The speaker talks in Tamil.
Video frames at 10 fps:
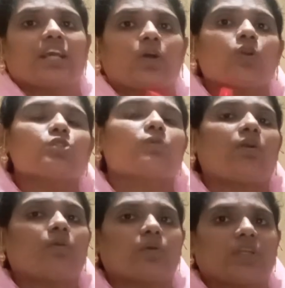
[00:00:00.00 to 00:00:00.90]

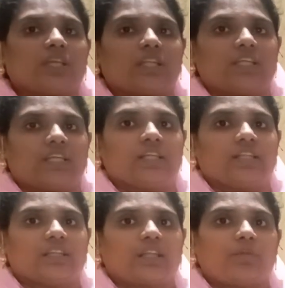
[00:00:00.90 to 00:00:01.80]
எகோஸ்வாவை குறிக்குது
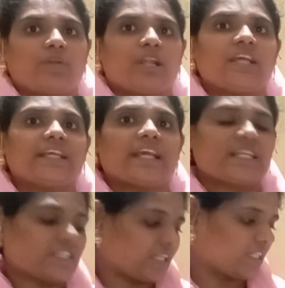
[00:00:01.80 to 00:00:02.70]
தமிழில்
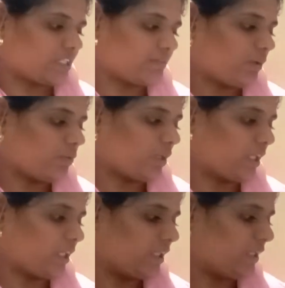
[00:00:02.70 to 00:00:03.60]
இயேசு கிறிஸ்துவை
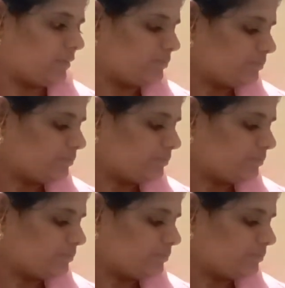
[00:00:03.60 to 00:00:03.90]
குறிக்குது